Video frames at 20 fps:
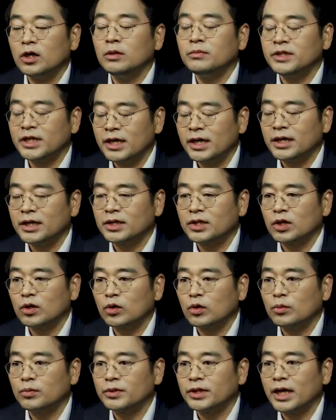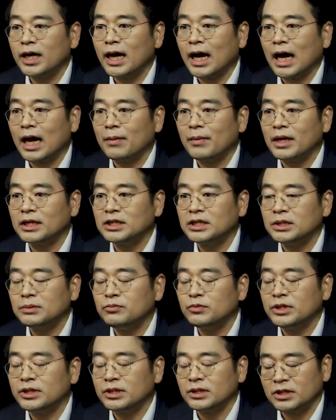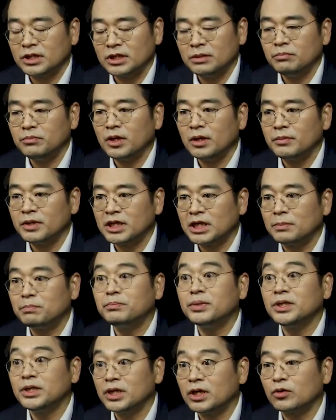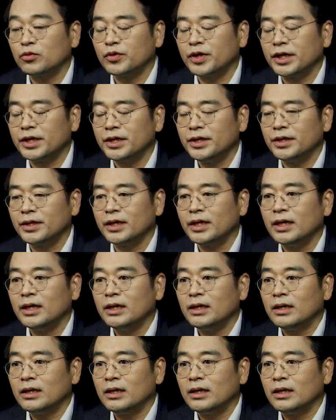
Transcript: 처음 생각했던 것보다 암의 침이, 침범이 깊은 경우에는